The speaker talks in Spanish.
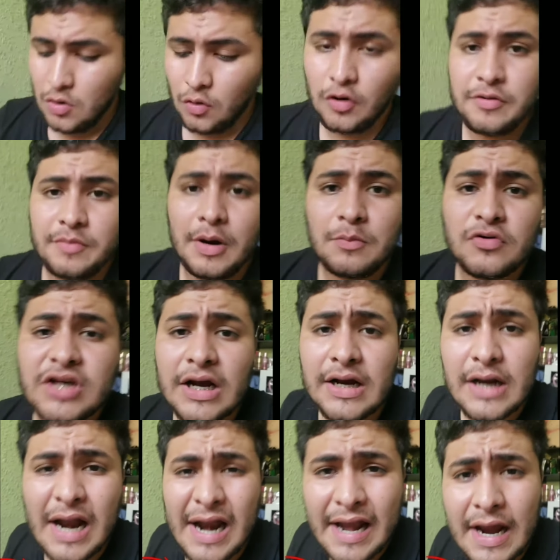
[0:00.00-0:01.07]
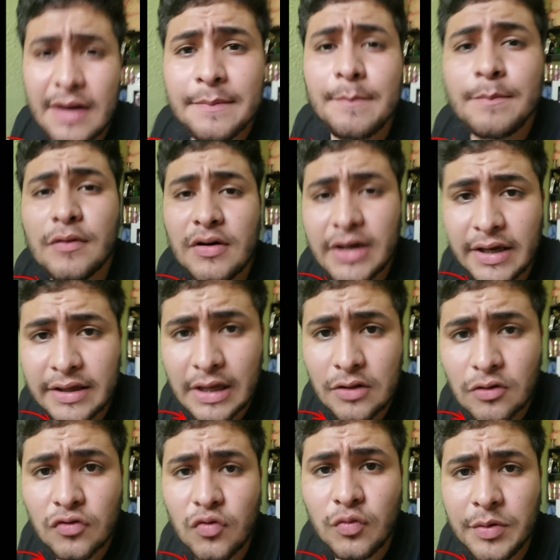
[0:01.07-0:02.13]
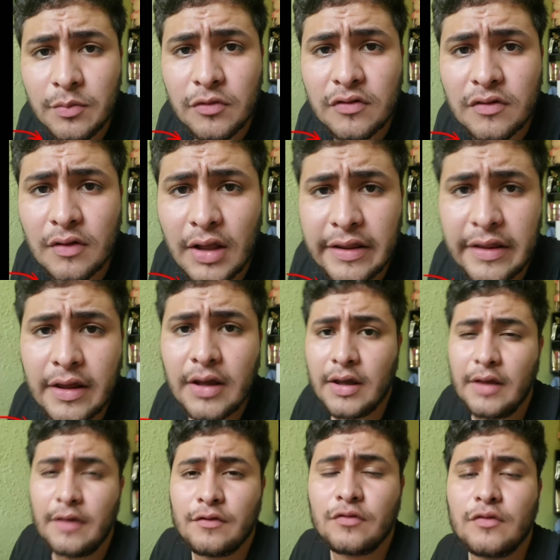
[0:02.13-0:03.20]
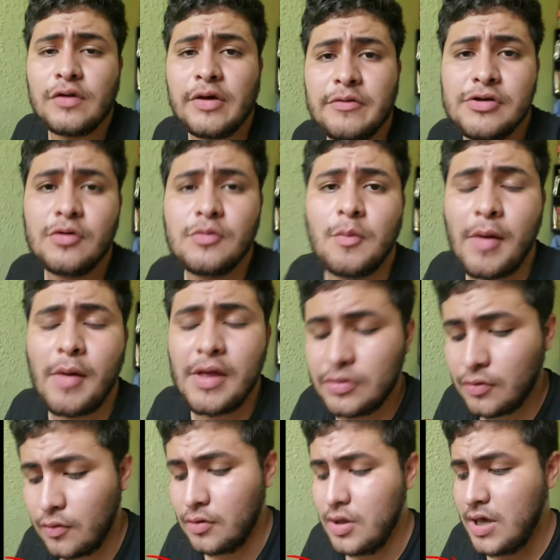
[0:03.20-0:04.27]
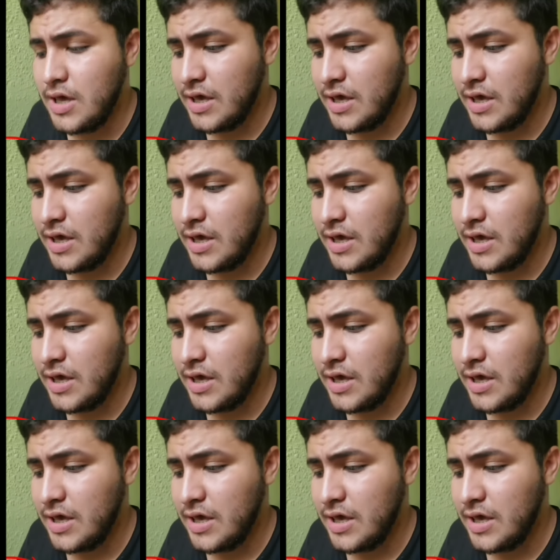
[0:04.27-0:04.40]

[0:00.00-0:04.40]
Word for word: Hoy vamos a aclarar por qué ya no subimos nada en su debido momento.